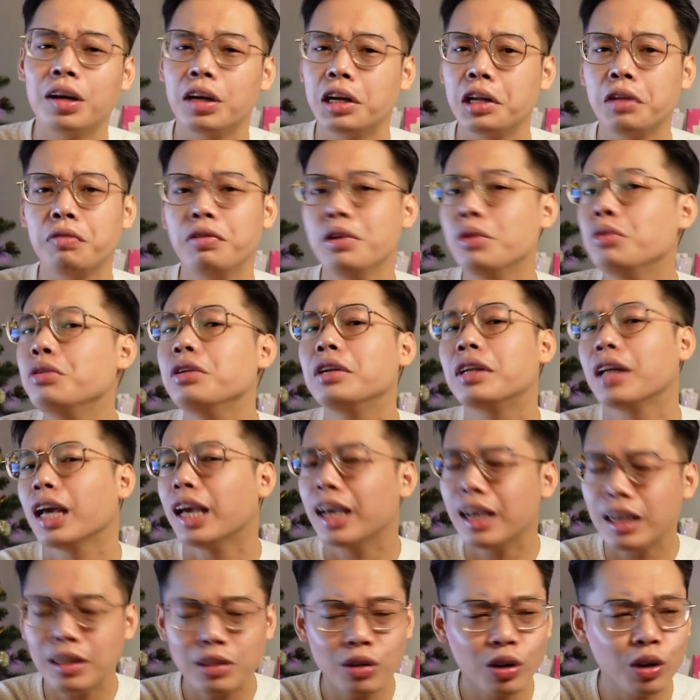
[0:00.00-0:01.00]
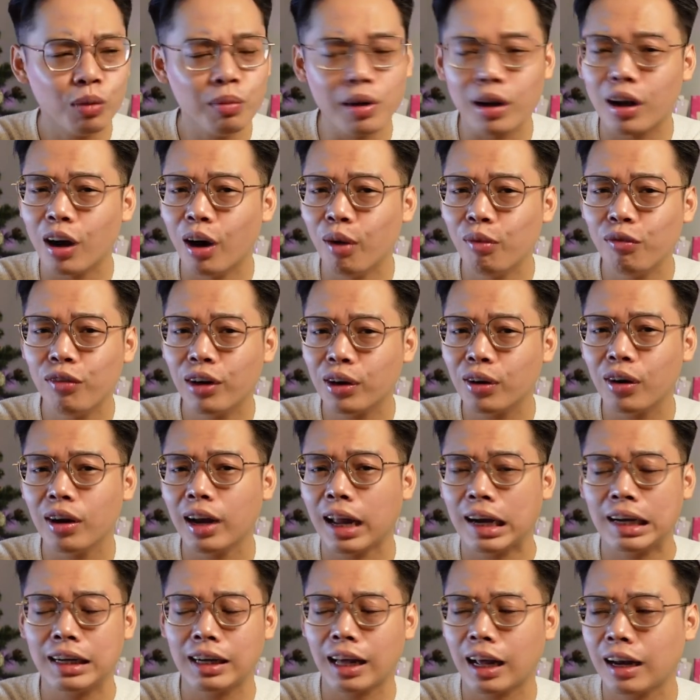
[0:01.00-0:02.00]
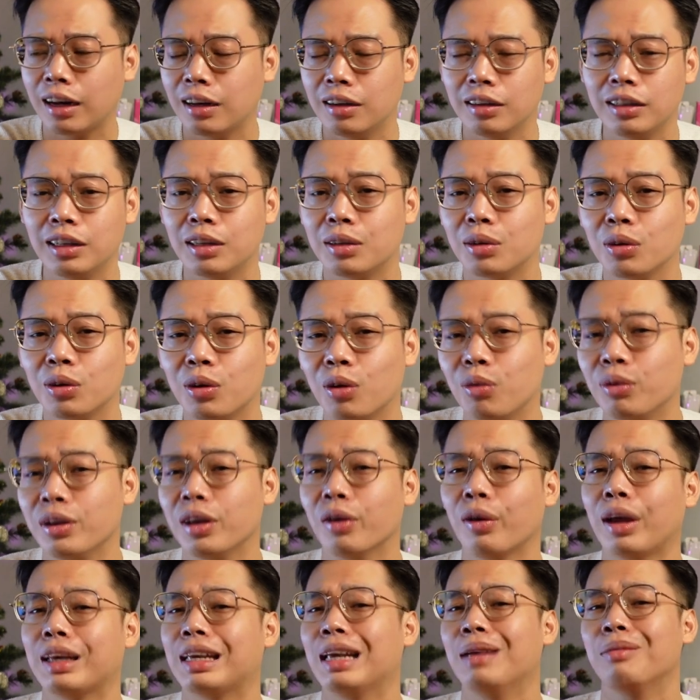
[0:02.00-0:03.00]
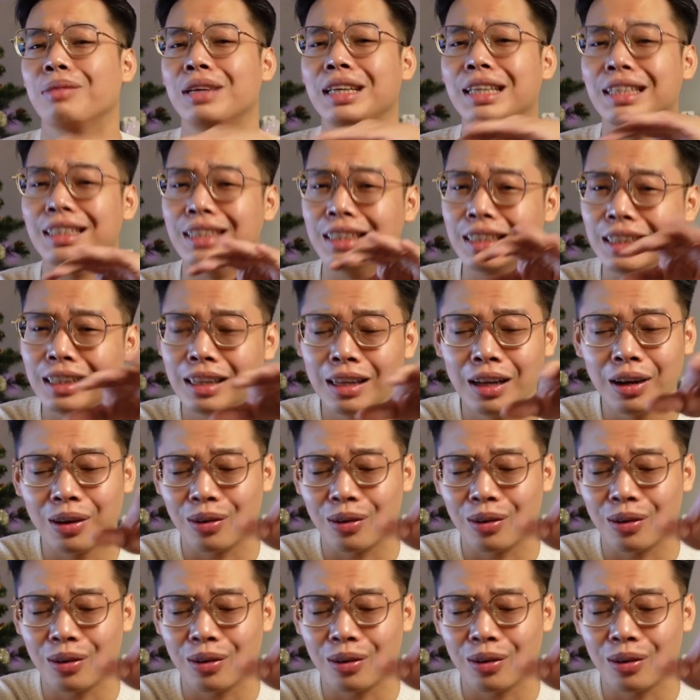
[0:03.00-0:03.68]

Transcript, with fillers: review như thế rồi mà các ông vẫn còn lăn tăn nữa thì tôi không hiểu anh em nghĩ gì